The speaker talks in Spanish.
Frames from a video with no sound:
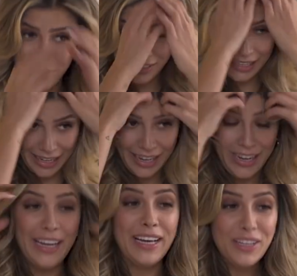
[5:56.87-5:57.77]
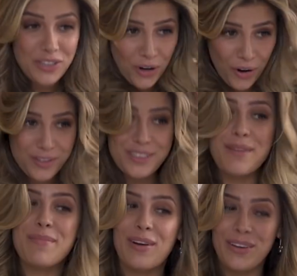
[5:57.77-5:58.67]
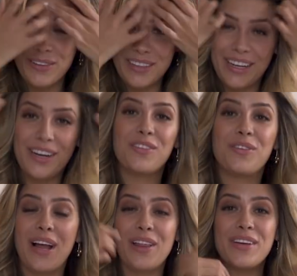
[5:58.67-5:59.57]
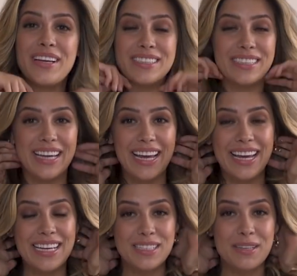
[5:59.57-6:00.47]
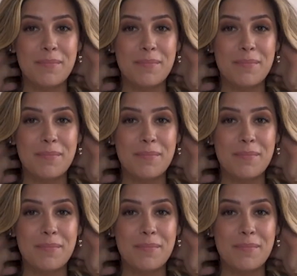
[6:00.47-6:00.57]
Así que yo siempre lo quiero tener ondulado y este es